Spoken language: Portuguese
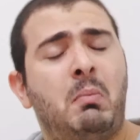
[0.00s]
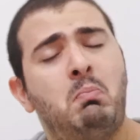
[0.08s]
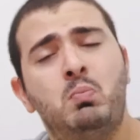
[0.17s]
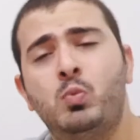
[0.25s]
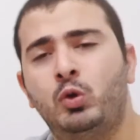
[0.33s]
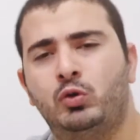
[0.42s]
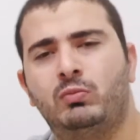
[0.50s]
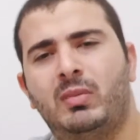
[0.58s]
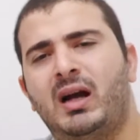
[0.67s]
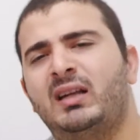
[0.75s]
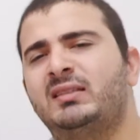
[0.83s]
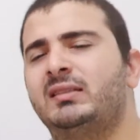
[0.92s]
é muito
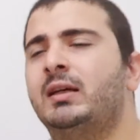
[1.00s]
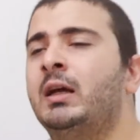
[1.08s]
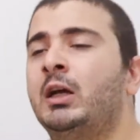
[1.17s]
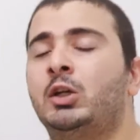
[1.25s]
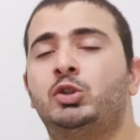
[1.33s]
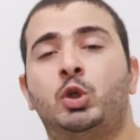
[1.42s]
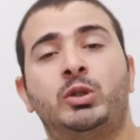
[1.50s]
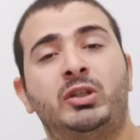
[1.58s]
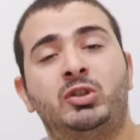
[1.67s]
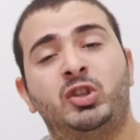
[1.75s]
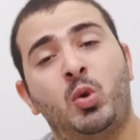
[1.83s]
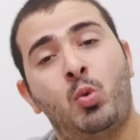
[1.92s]
massa, só que
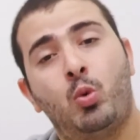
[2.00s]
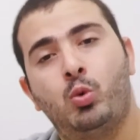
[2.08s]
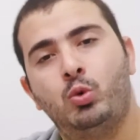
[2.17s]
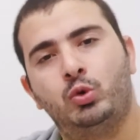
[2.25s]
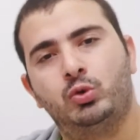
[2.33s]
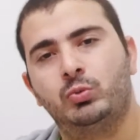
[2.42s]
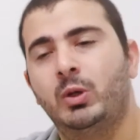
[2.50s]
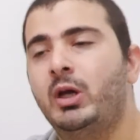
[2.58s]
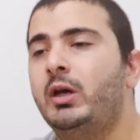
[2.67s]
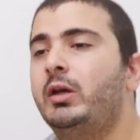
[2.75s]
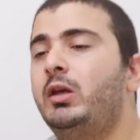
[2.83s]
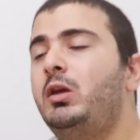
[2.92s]
isso tem um custo
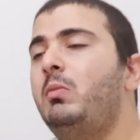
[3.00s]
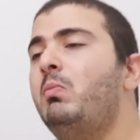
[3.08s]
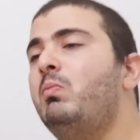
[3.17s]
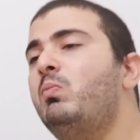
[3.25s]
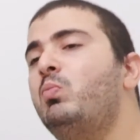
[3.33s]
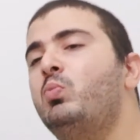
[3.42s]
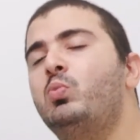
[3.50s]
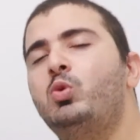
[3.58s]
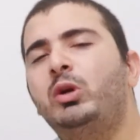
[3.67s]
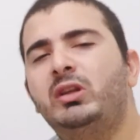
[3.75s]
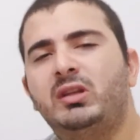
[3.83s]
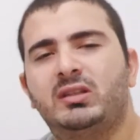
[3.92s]
e
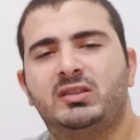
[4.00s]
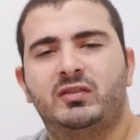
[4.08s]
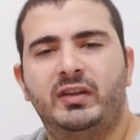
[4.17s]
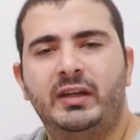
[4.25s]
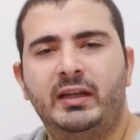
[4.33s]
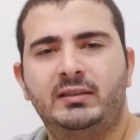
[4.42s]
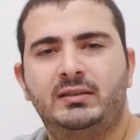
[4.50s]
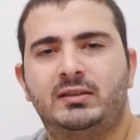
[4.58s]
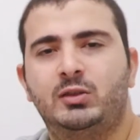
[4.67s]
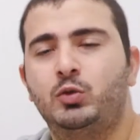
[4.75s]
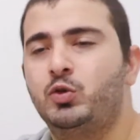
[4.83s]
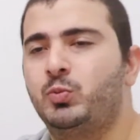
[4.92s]
muitas
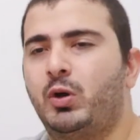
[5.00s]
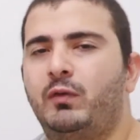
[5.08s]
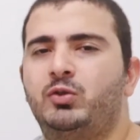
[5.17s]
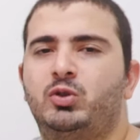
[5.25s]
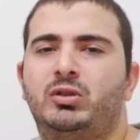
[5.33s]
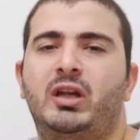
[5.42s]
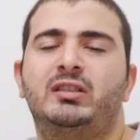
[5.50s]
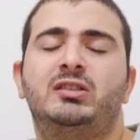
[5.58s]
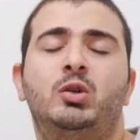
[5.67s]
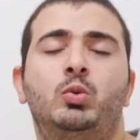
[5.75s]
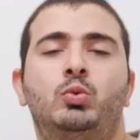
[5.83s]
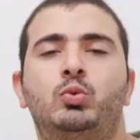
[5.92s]
vezes os profissionais
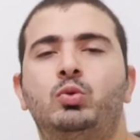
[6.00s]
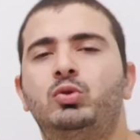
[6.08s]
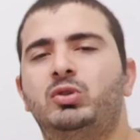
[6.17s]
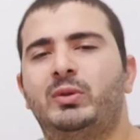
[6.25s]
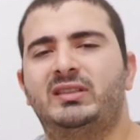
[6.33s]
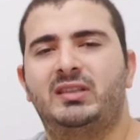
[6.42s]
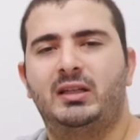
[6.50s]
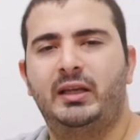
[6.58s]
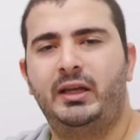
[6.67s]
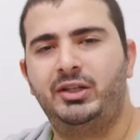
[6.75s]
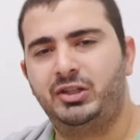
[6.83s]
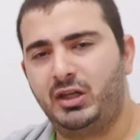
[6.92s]
não usam essa
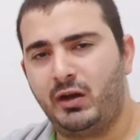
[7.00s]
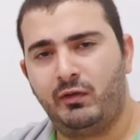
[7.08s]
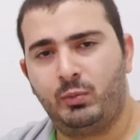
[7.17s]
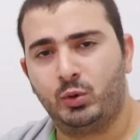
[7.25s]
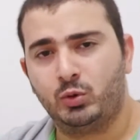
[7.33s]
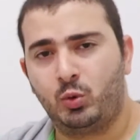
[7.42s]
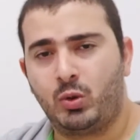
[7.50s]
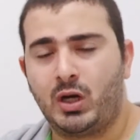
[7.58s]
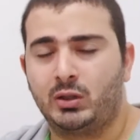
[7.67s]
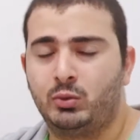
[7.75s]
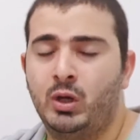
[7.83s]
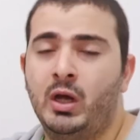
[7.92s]
lente em
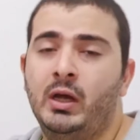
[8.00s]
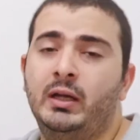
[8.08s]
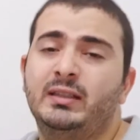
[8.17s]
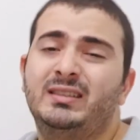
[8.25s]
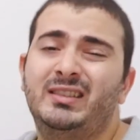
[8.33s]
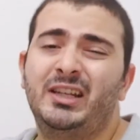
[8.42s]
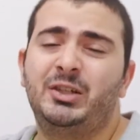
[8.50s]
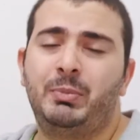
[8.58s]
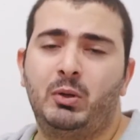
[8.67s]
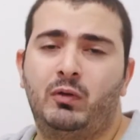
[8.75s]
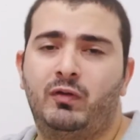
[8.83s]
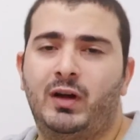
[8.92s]
f.4, seja
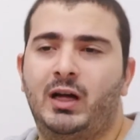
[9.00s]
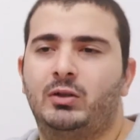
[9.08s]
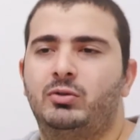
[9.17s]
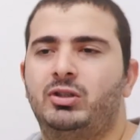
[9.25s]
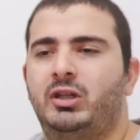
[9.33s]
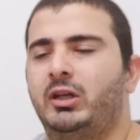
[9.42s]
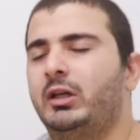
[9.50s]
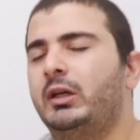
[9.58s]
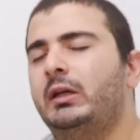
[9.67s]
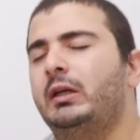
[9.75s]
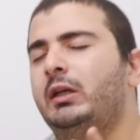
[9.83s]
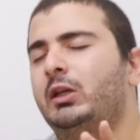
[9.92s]
pelo fato de que
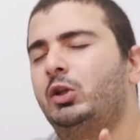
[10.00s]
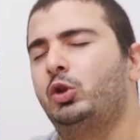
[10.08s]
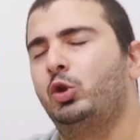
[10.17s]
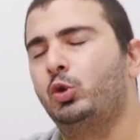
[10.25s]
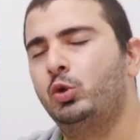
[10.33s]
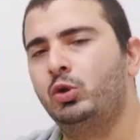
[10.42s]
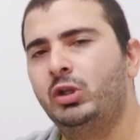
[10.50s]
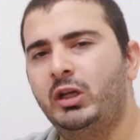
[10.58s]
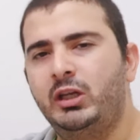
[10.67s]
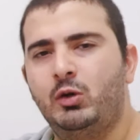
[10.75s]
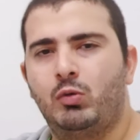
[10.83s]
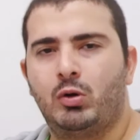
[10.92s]
em toda
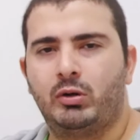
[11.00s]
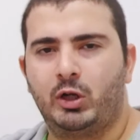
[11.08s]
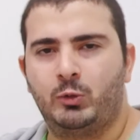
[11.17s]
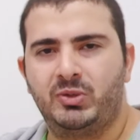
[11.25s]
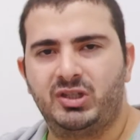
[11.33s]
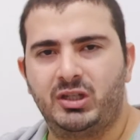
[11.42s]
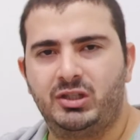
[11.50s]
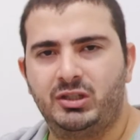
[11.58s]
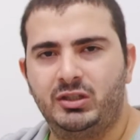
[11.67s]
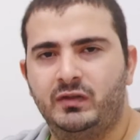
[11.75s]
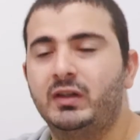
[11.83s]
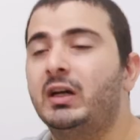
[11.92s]
e qualquer
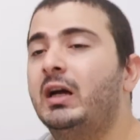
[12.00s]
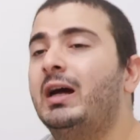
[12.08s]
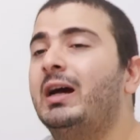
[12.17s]
objetiva